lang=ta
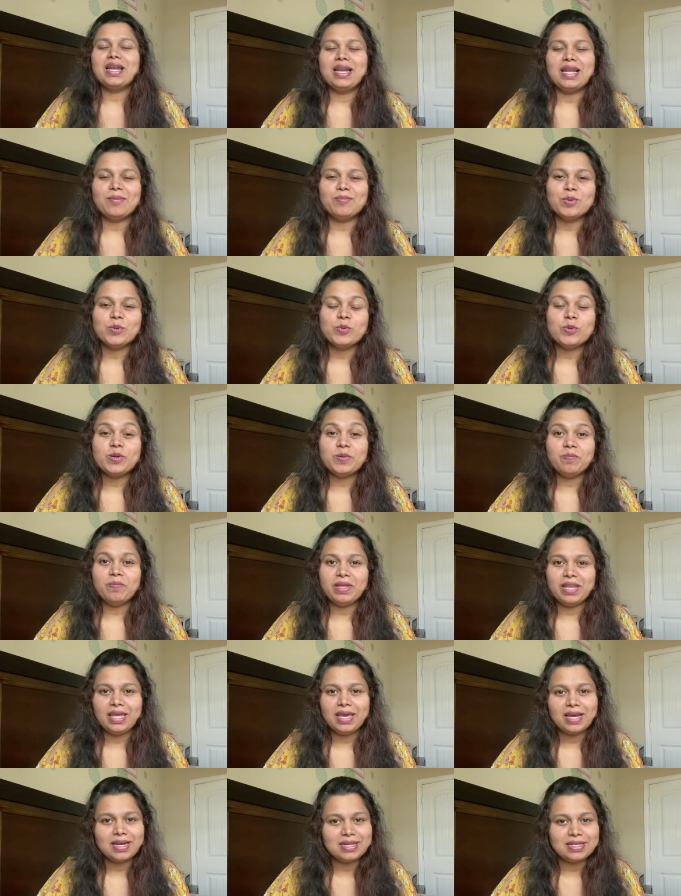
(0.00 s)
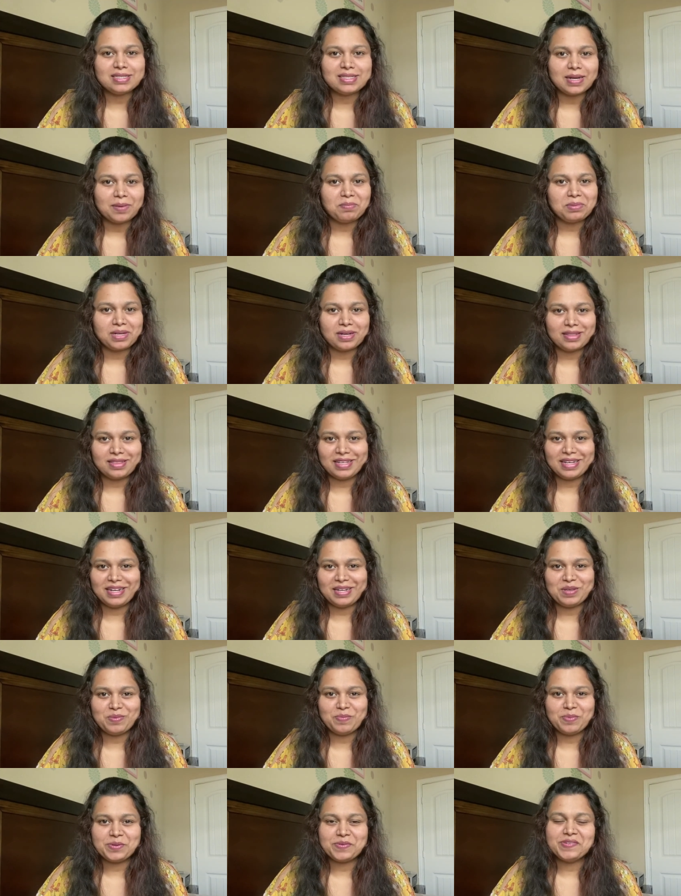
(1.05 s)
நம்ம ஊர் பிரியாணி
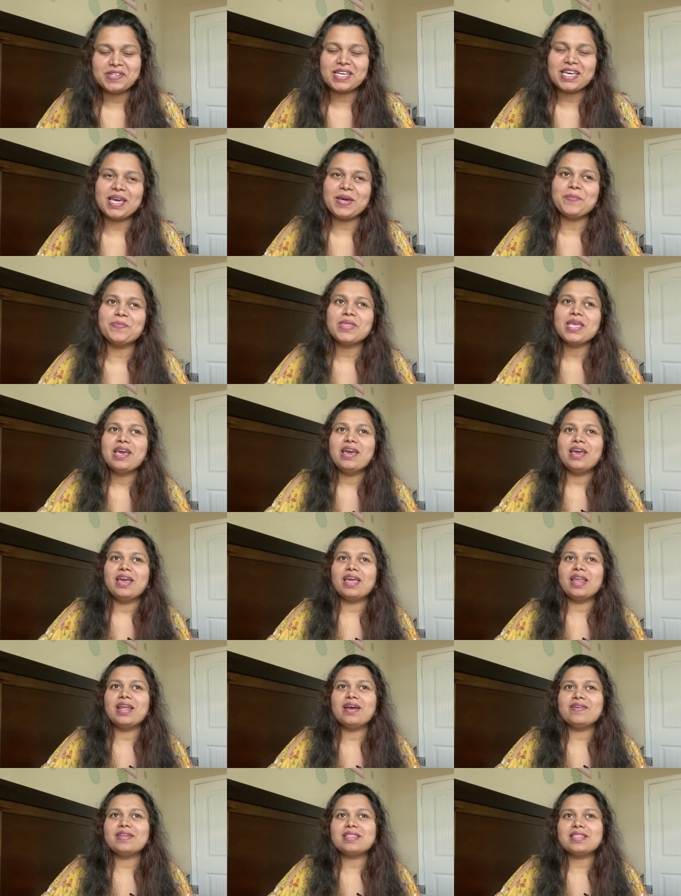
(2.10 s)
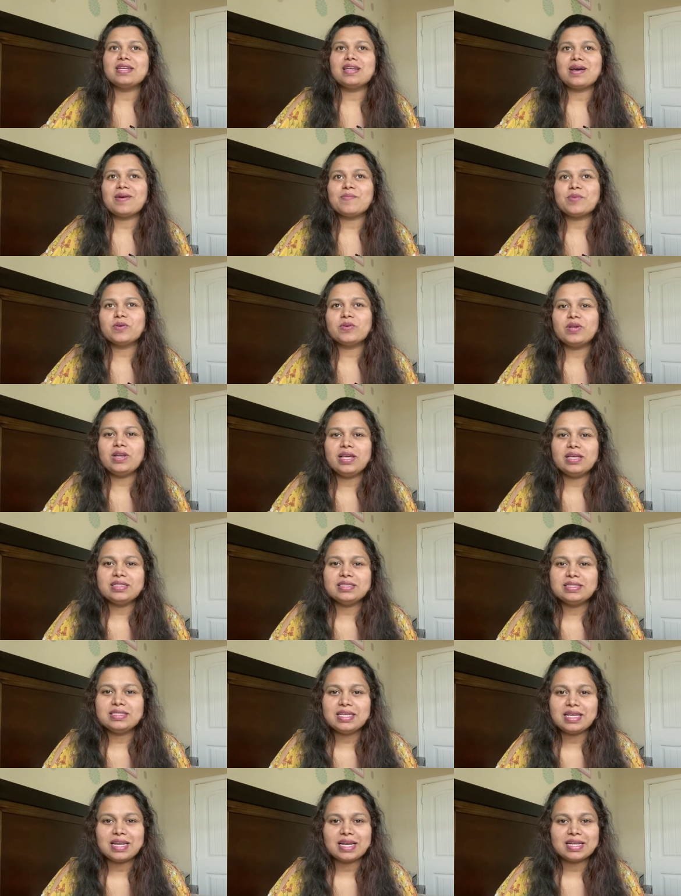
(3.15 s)
சாப்பிட்றதுக்குன்னே போவேங்க ஏன்னா வந்து நம்ம ஊரில்
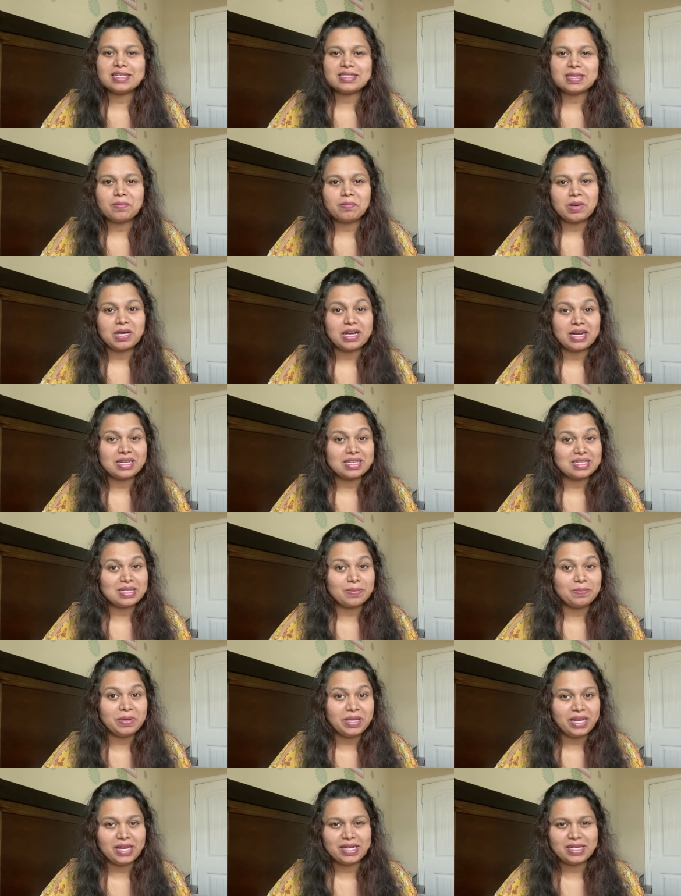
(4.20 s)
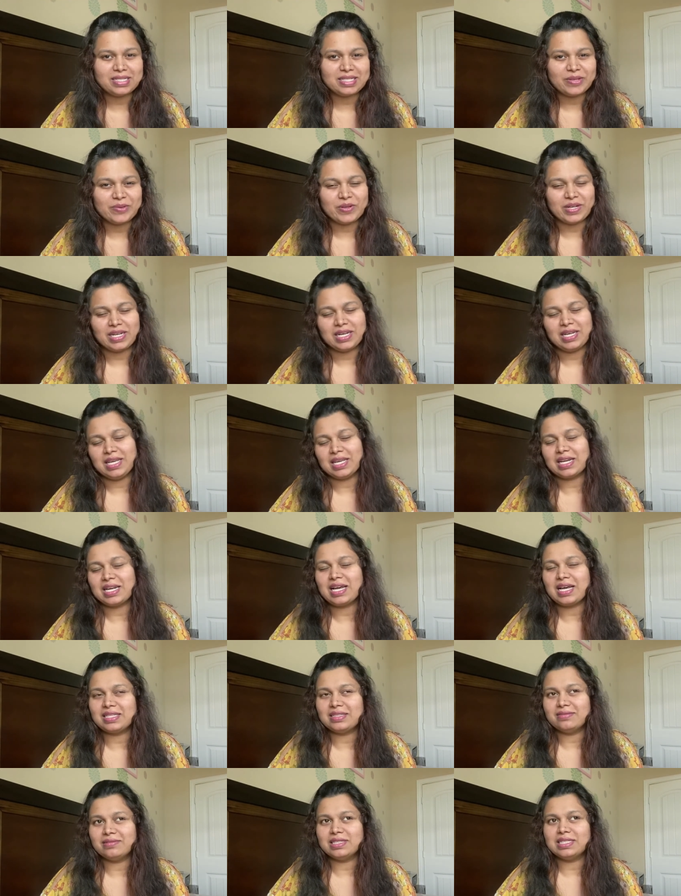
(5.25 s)
ஜீரக சம்பா ரைஸில் பிரியாணி செய்வாங்க இல்லைங்களா
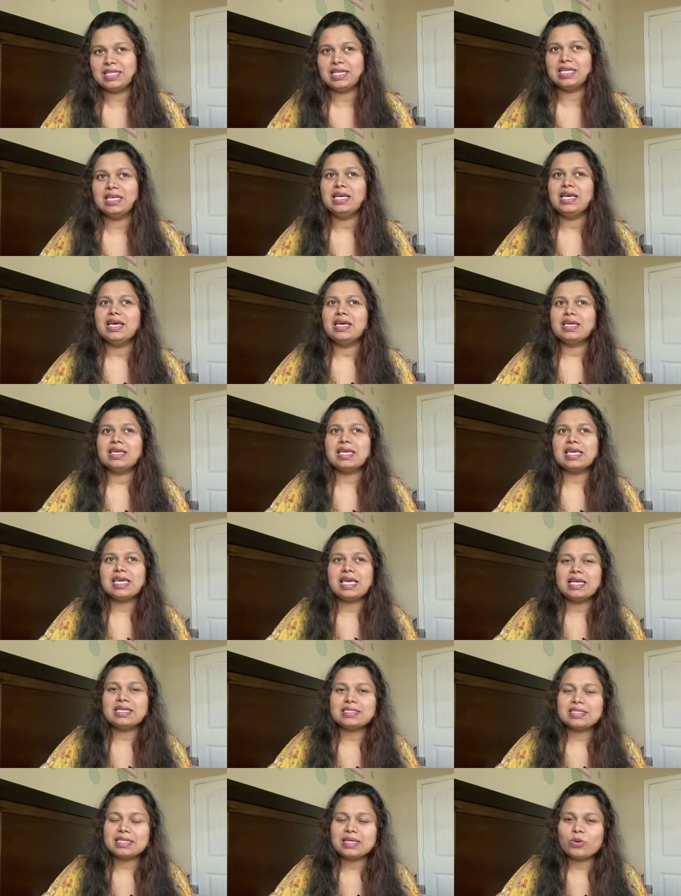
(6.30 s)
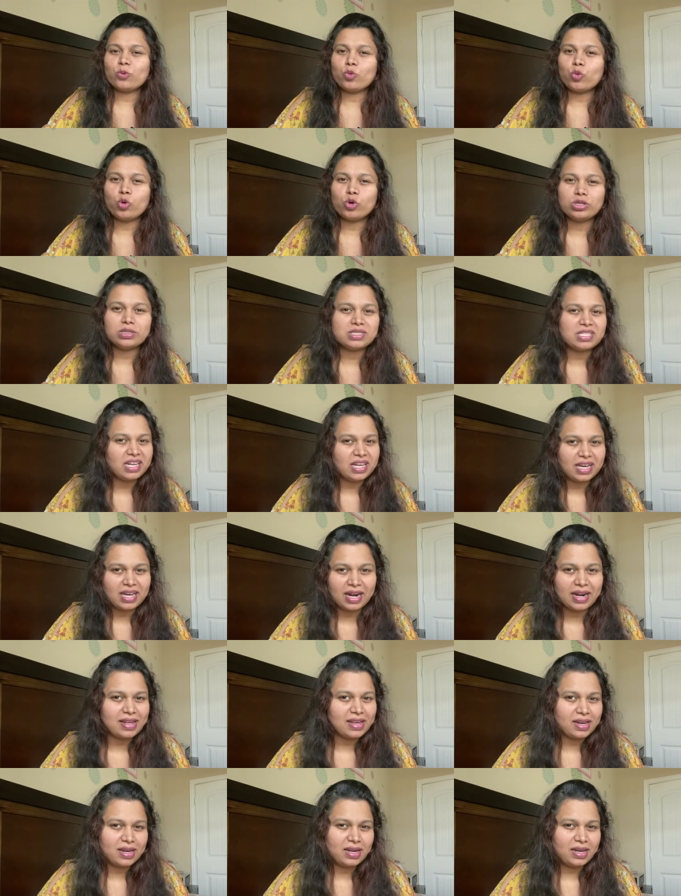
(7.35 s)
அது வந்து இங்கே ஒரு சில
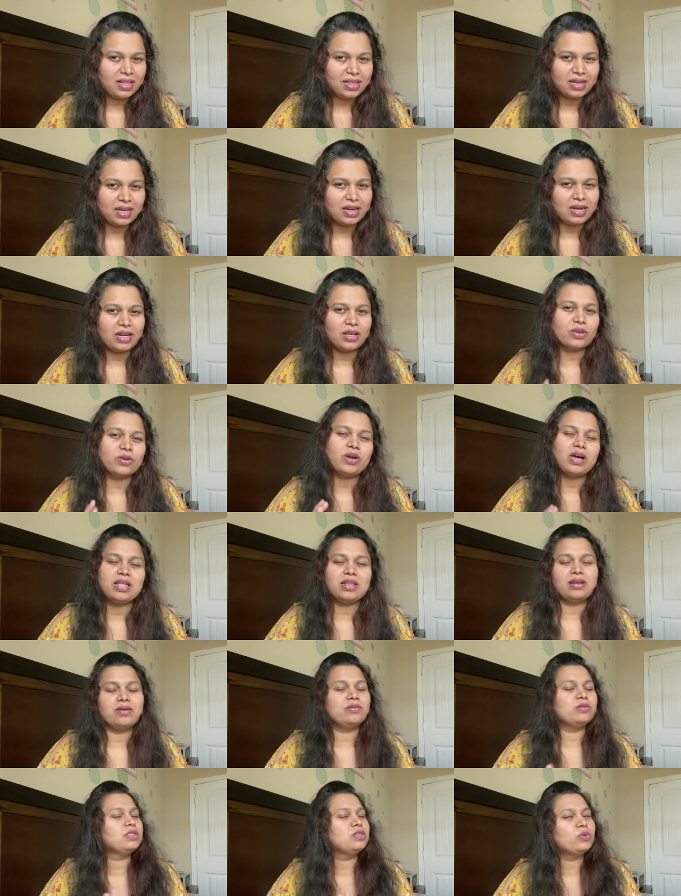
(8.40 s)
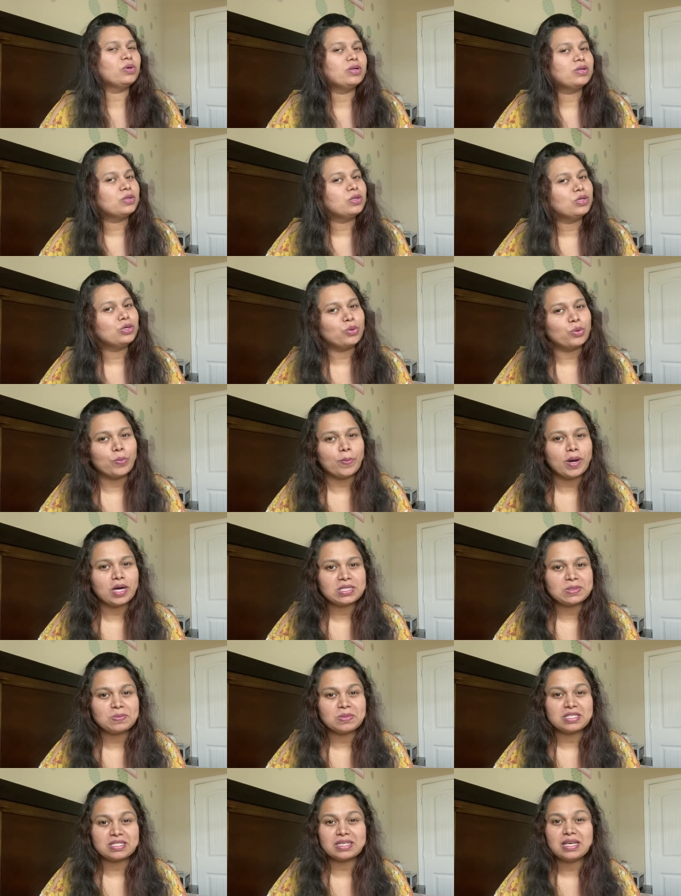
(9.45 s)
கடைகளில் தான் கிடைக்கும் அதில் வந்து ஒரு
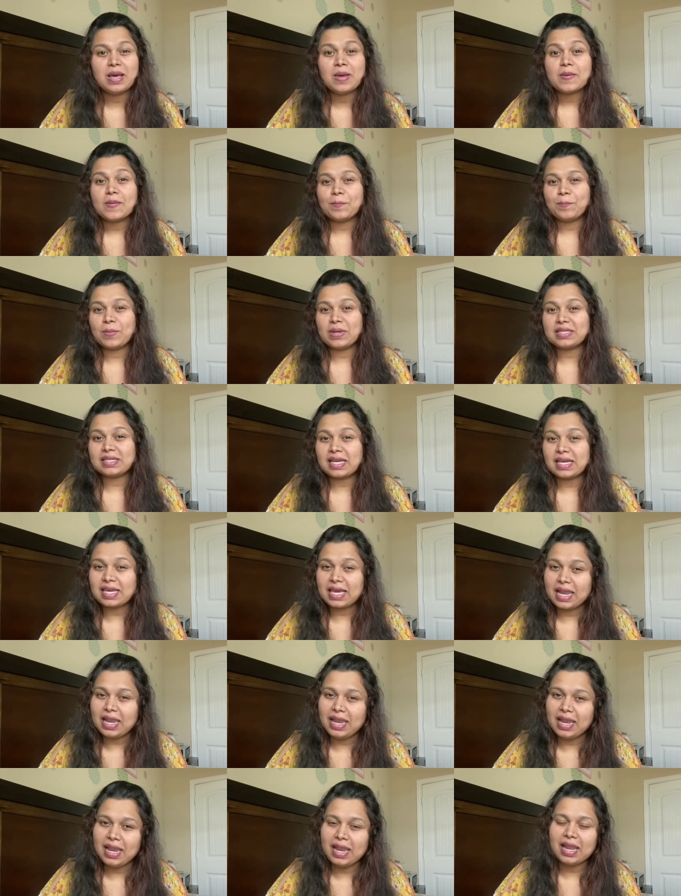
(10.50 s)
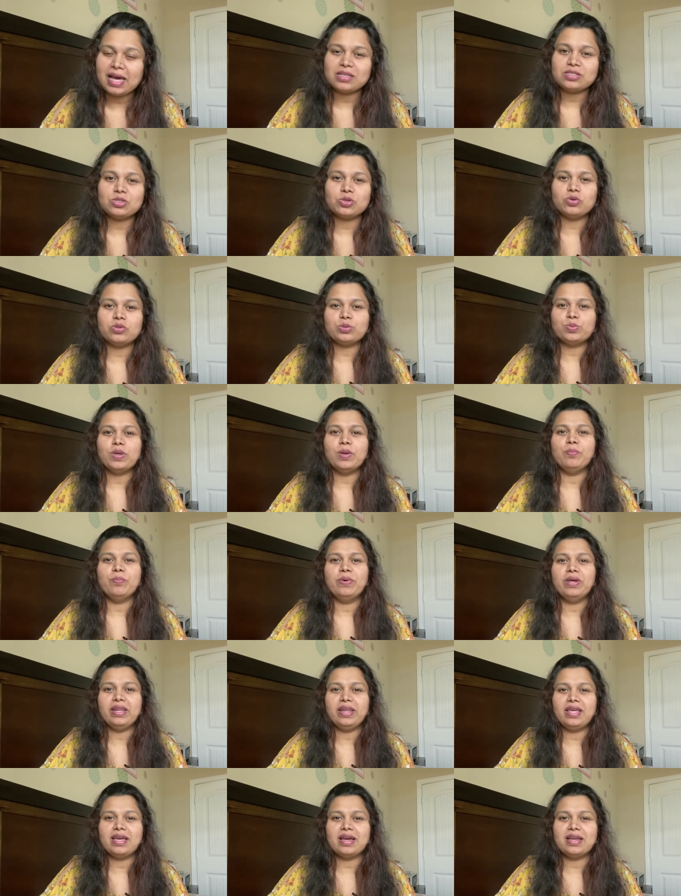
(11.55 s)
குமார்ஸ் மெஸ்ஸு மற்ற எல்லா ஸ்டோர்ஸுமே
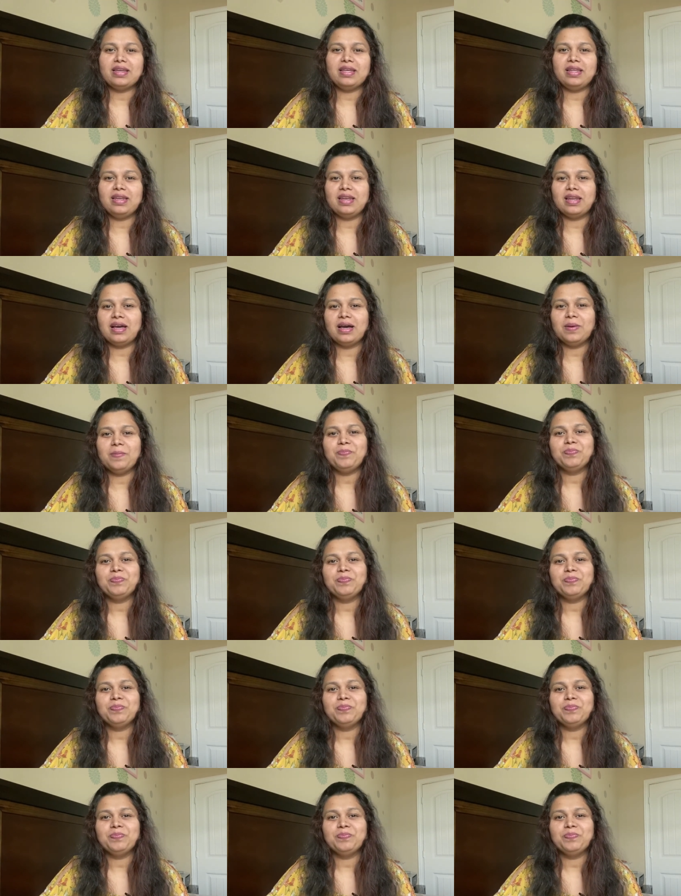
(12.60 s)
பிரியாணின்னா